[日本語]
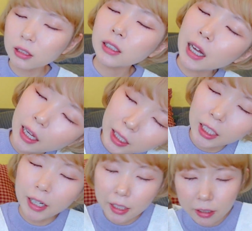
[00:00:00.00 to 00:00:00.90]
ら
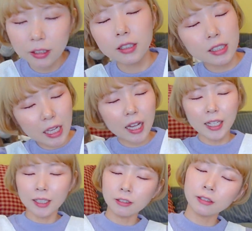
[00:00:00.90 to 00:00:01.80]
いは許さ
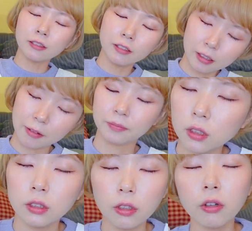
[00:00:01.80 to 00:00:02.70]
れる
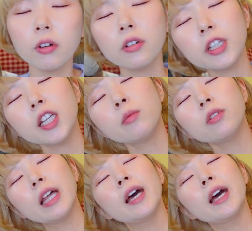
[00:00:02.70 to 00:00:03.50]
どうにもな